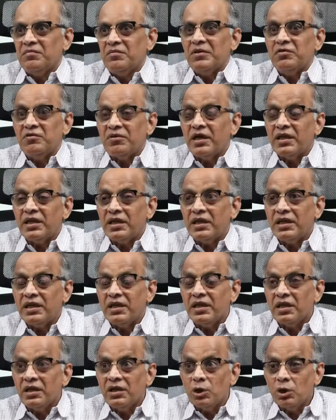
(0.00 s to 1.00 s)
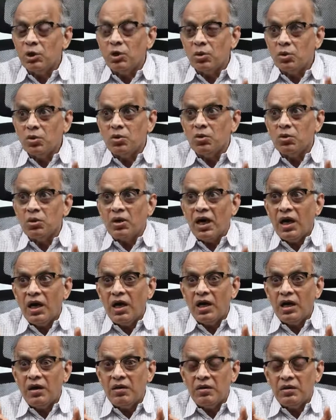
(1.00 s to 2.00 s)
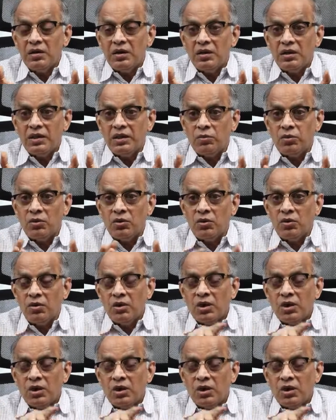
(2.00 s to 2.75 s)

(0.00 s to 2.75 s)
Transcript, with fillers: మరి వాడికి ఎందుకు నువ్వు